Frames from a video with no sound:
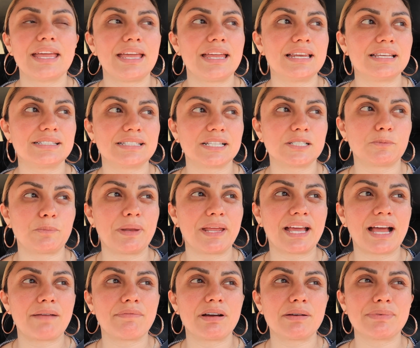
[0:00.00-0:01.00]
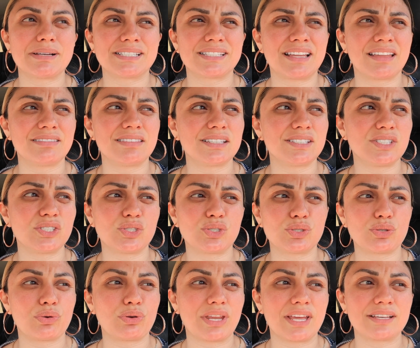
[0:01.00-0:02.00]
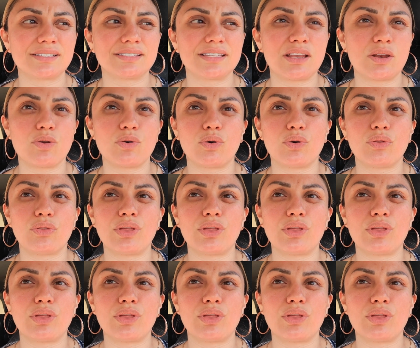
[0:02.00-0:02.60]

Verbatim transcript: y les explicaba bastantes historias de lo,